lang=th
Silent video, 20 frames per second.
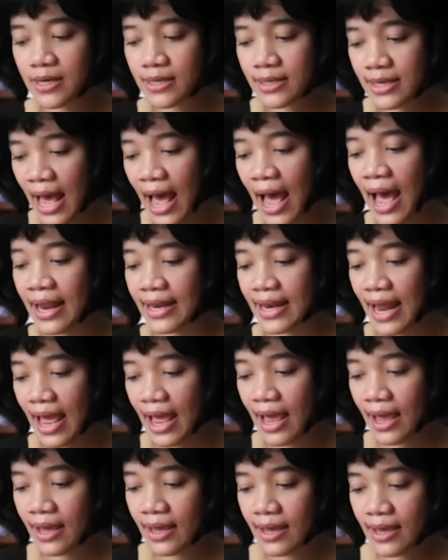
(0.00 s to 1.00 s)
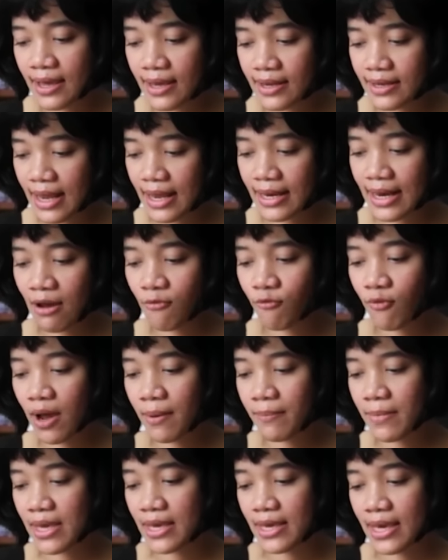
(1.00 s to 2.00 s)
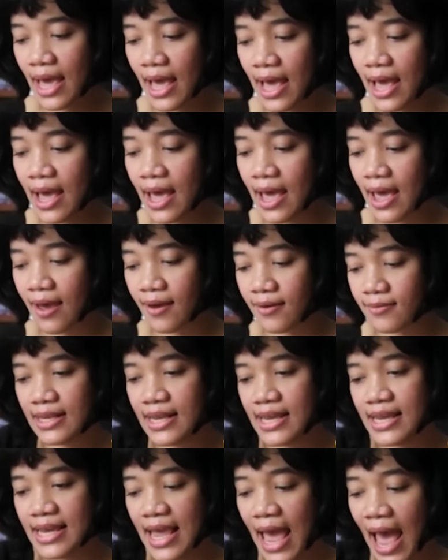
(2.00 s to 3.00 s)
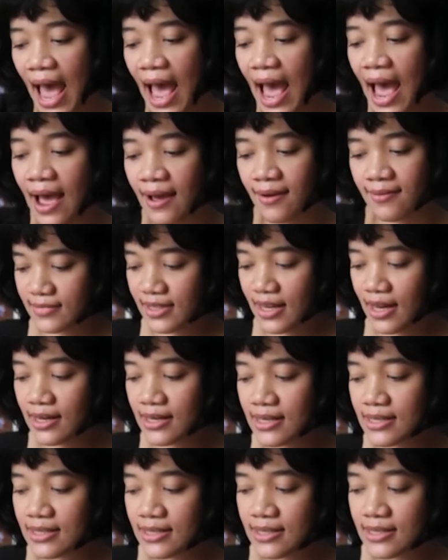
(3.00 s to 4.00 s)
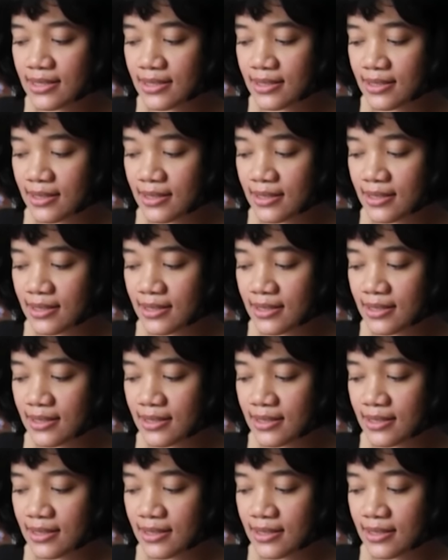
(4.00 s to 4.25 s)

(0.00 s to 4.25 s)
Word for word: พื้นฐานนะ แนะนำว่ามีแค่สียางก็คือ